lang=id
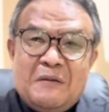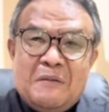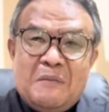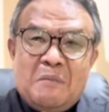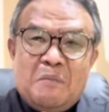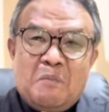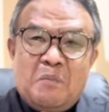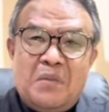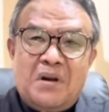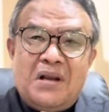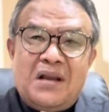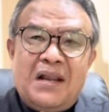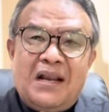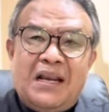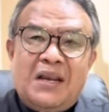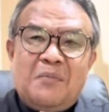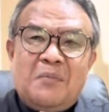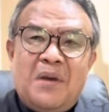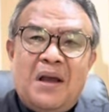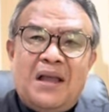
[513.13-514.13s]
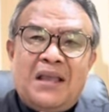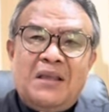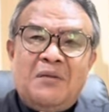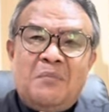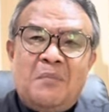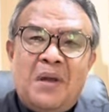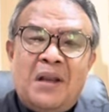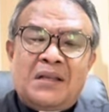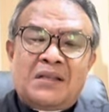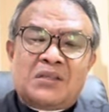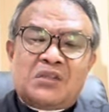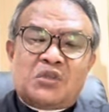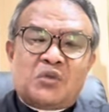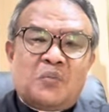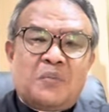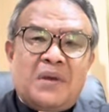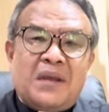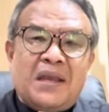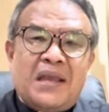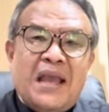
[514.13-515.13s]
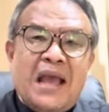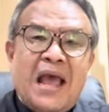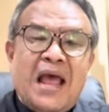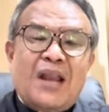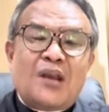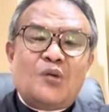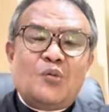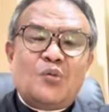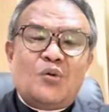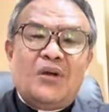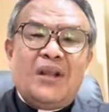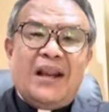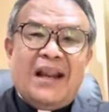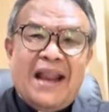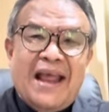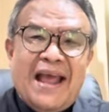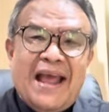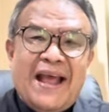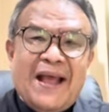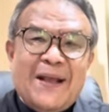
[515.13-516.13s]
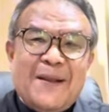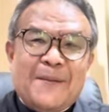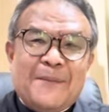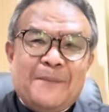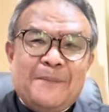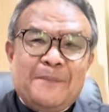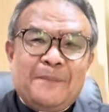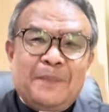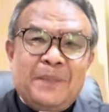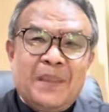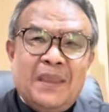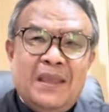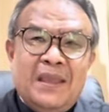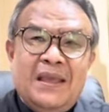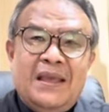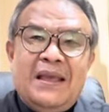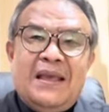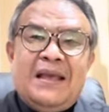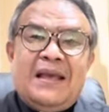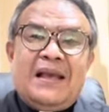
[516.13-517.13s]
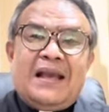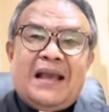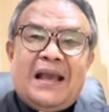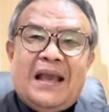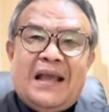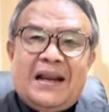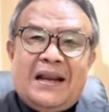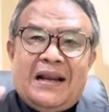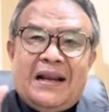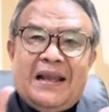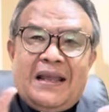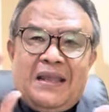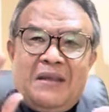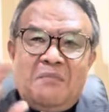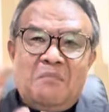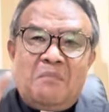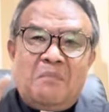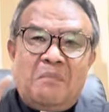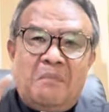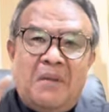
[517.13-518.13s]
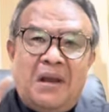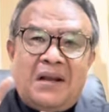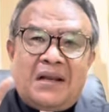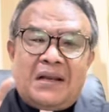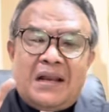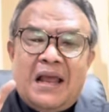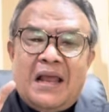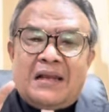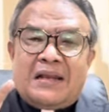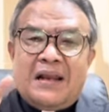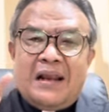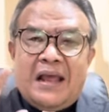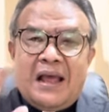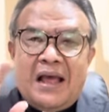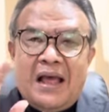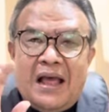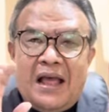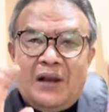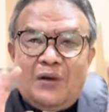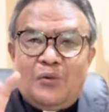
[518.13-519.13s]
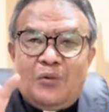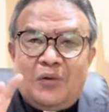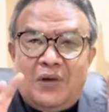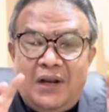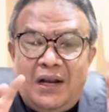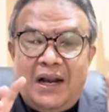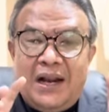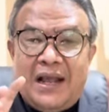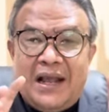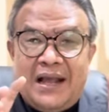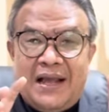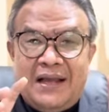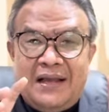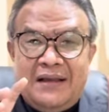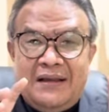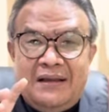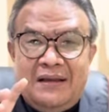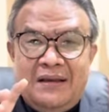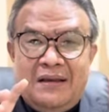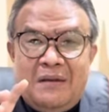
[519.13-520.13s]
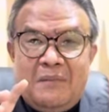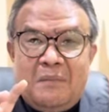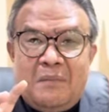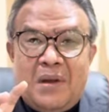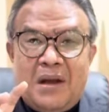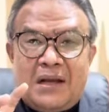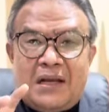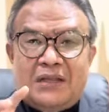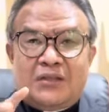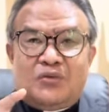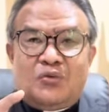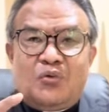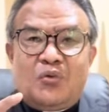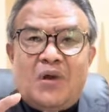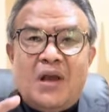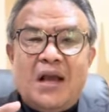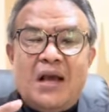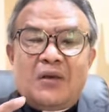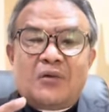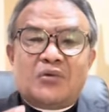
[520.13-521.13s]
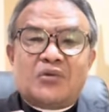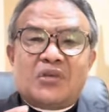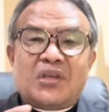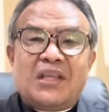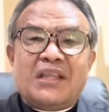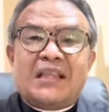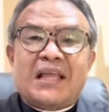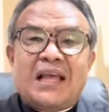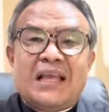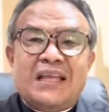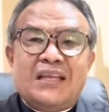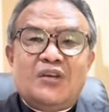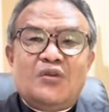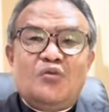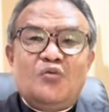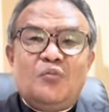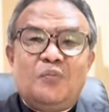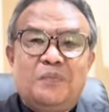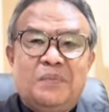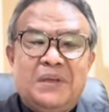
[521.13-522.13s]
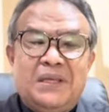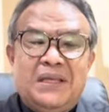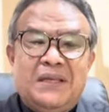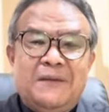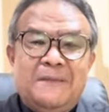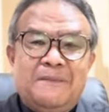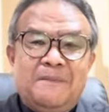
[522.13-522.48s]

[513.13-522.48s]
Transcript: menerima iman sebagai anugerah. Karena iman adalah anugerah, maka juga harus kita hidupi.